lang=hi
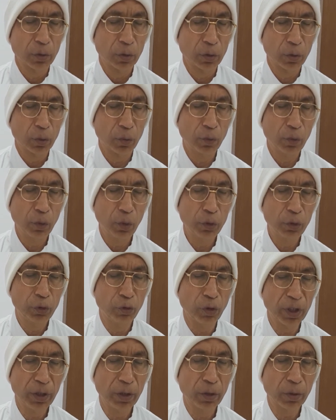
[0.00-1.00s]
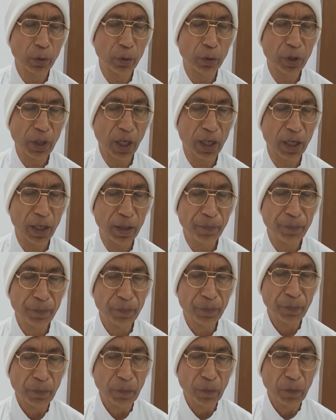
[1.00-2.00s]
तो वो द्वंद उठा
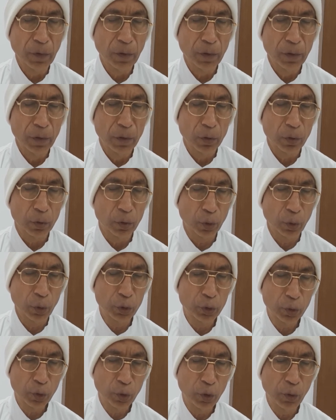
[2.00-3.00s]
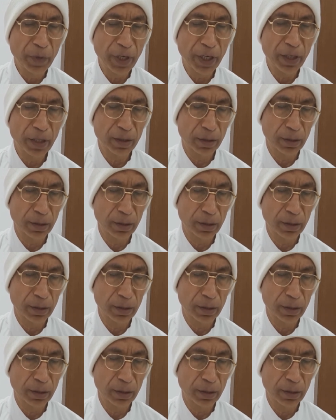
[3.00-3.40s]
तो उसको मैं